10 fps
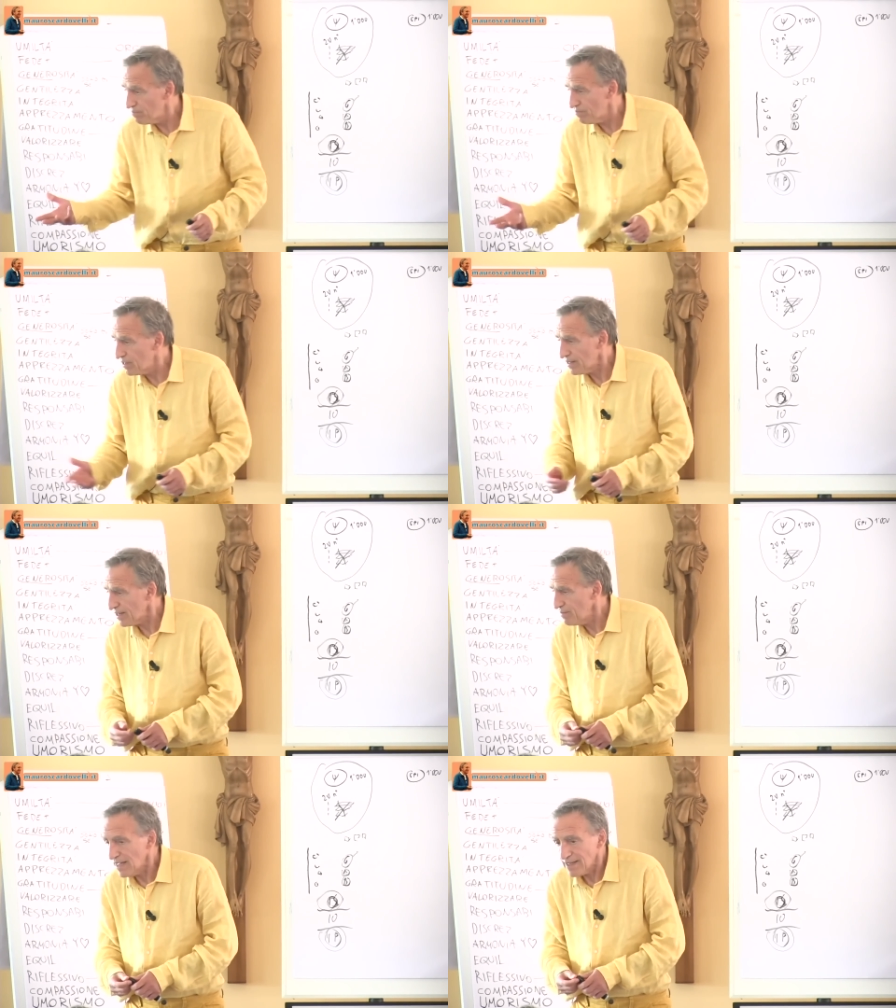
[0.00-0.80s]

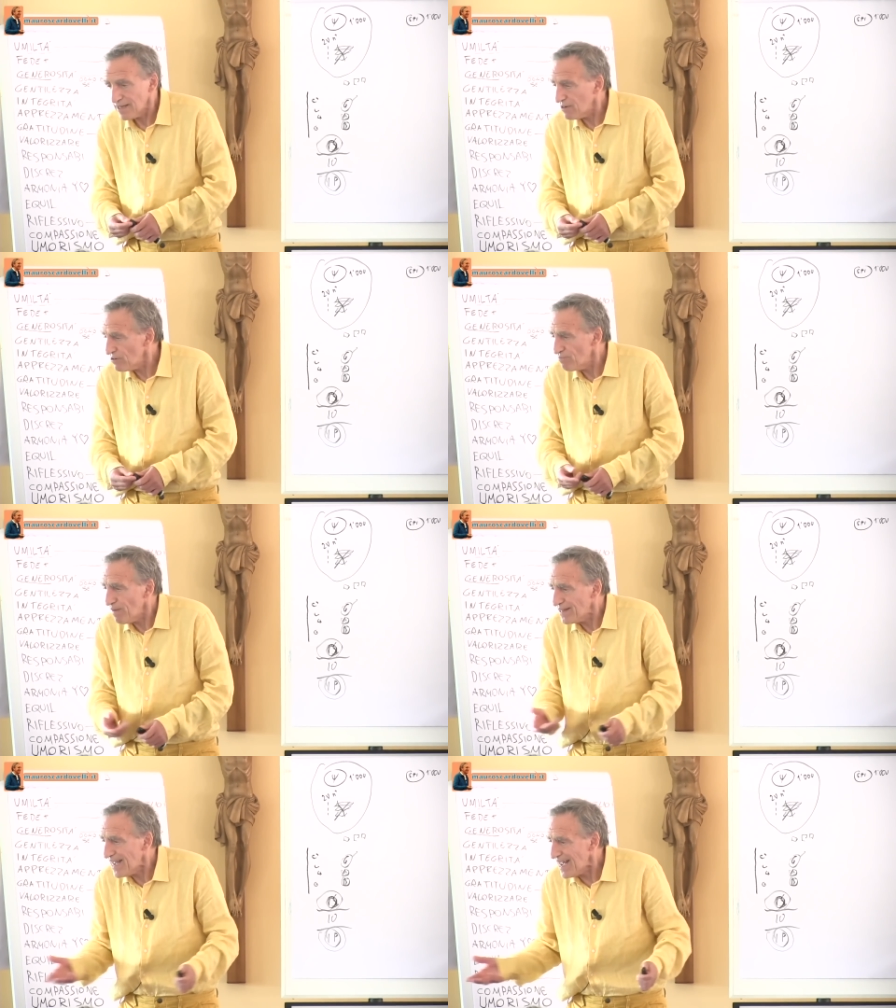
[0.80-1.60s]
determinate cose
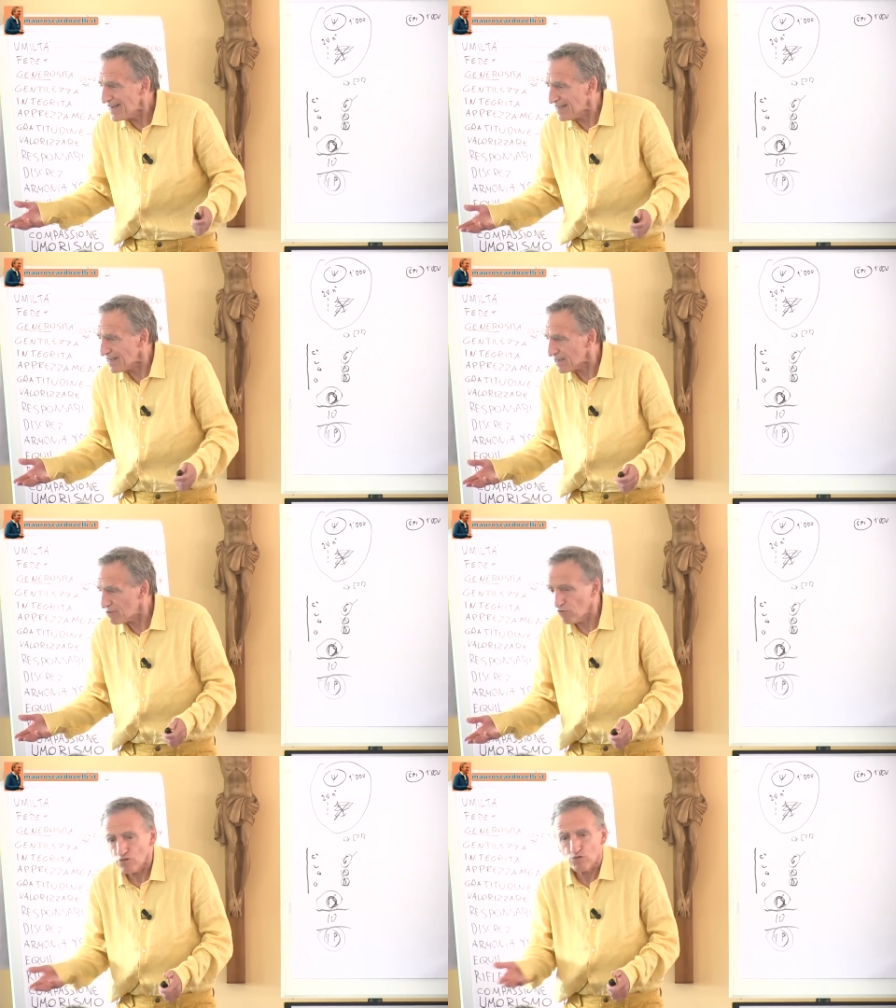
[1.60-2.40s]
banali che
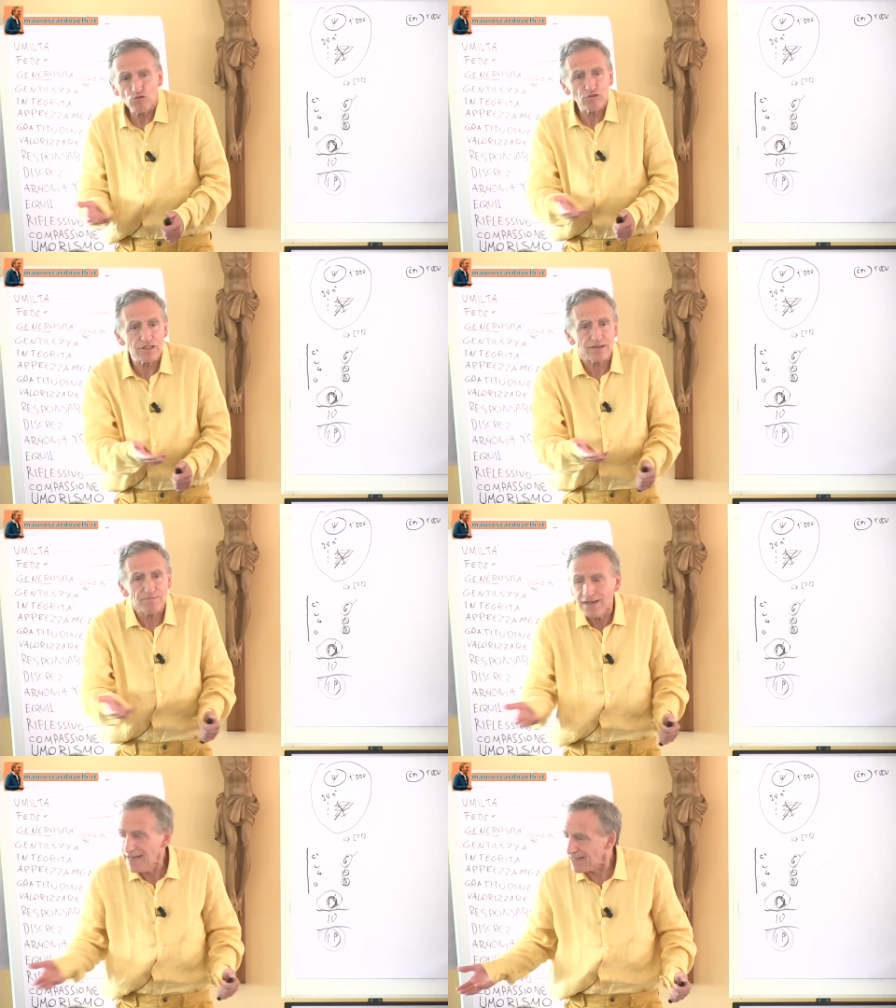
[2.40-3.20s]
voi tutti
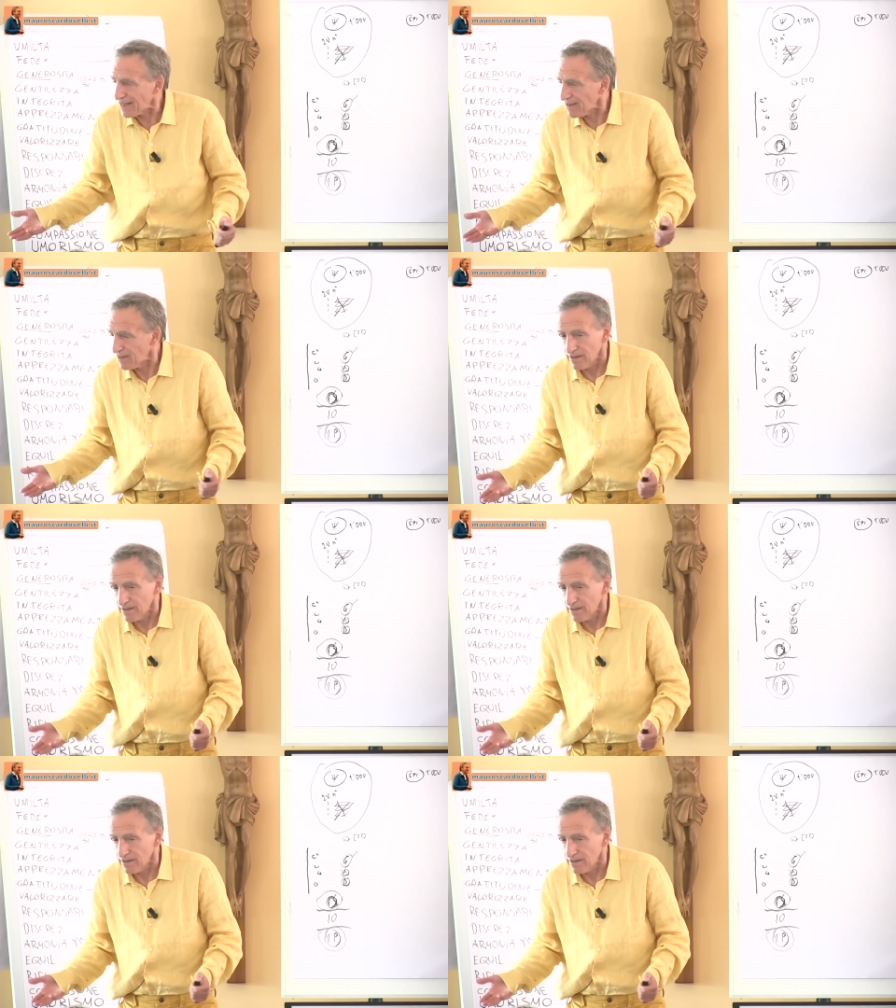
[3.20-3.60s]
sapete.